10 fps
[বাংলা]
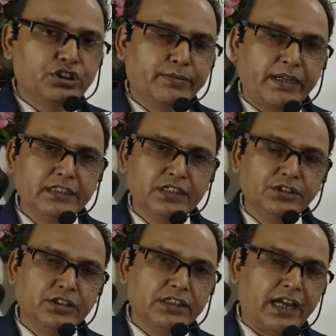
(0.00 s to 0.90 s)
হচ্ছে বাড়িতে
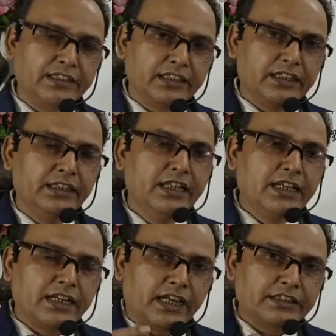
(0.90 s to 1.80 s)
হচ্ছে না দেখে
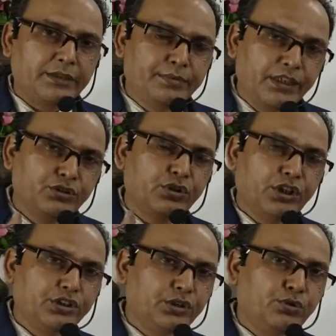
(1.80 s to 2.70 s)
খাতায় ফ্রেশ
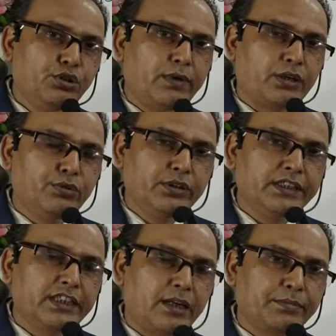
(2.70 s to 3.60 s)
করে হচ্ছে করবা
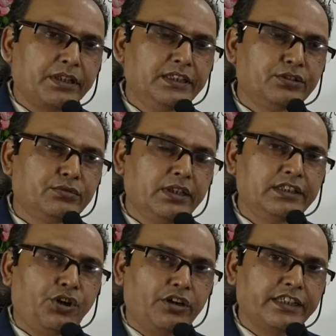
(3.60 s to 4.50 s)
করে তারপরে স্কুলে
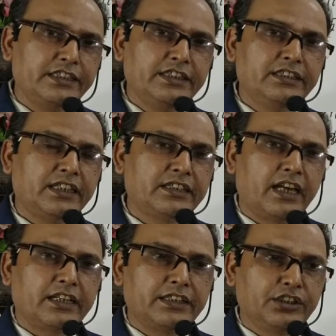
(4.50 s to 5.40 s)
যে অঙ্কের টিচার
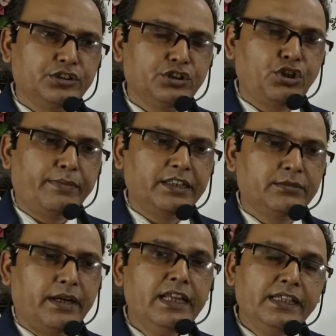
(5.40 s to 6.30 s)
তার কাছে হচ্ছে জমা
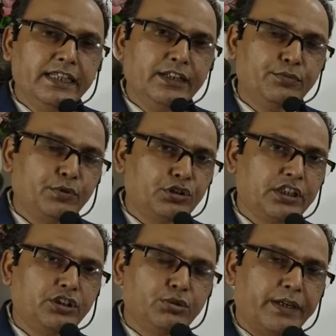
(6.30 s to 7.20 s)
দেওয়া এর ওপর
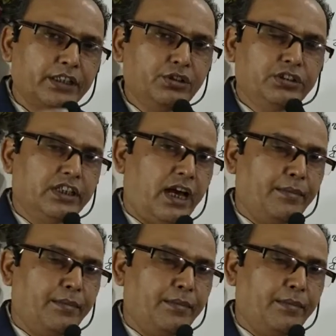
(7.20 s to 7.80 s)
থেকে তোমাদের হচ্ছে